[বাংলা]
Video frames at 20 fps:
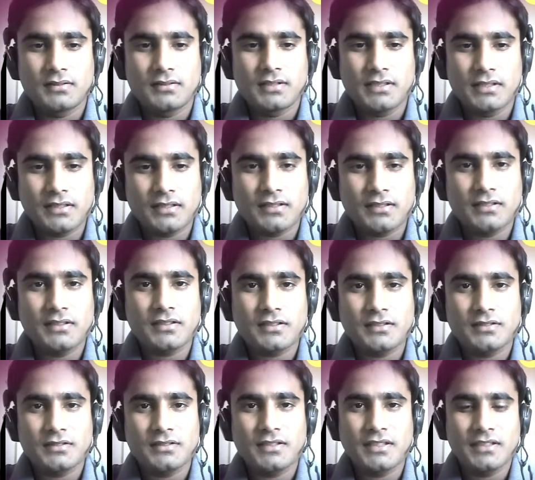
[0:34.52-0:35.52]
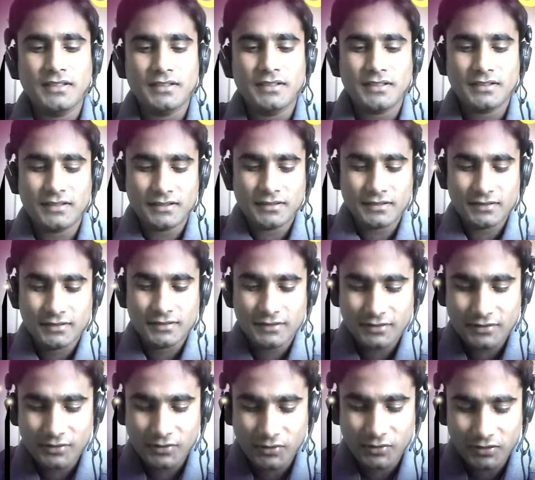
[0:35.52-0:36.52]
সেদিনকার দিন সেদিনকার
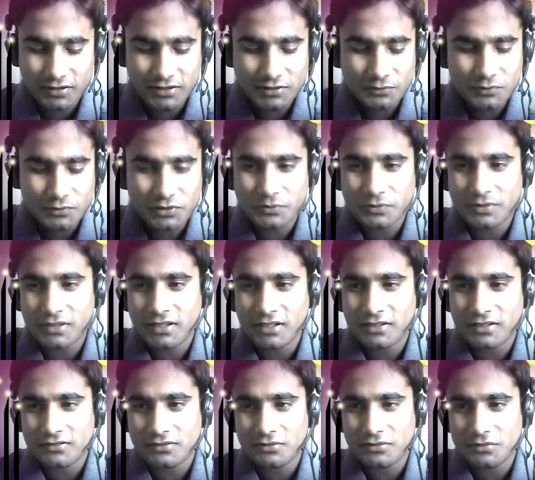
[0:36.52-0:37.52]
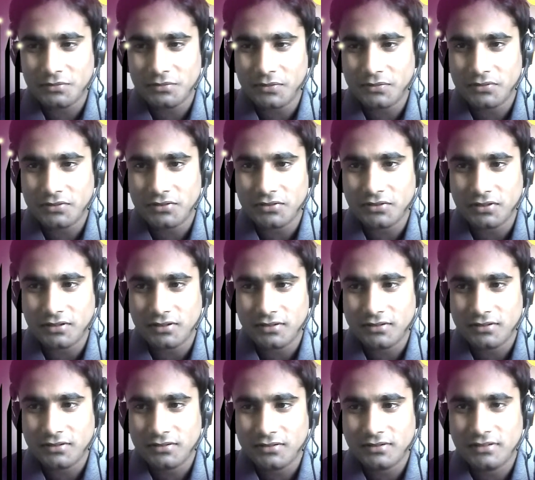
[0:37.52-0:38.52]
কথাটা মনে পড়লে এখন খুবই আফসোস হয়
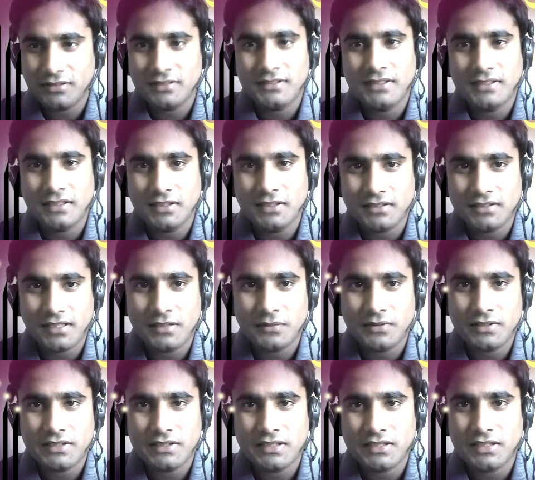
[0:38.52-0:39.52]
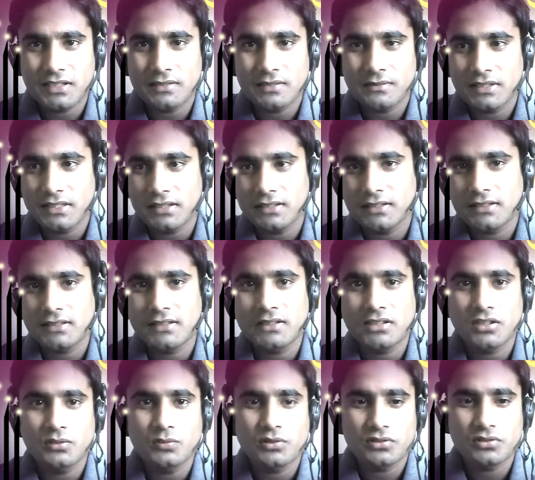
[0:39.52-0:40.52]
সেদিন সাইপ্রাসে আসলে আমাদের একটা
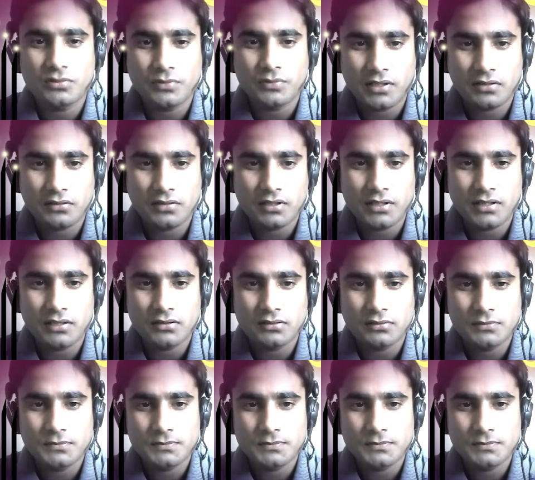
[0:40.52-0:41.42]
তিন বছর পার হয়ে গেল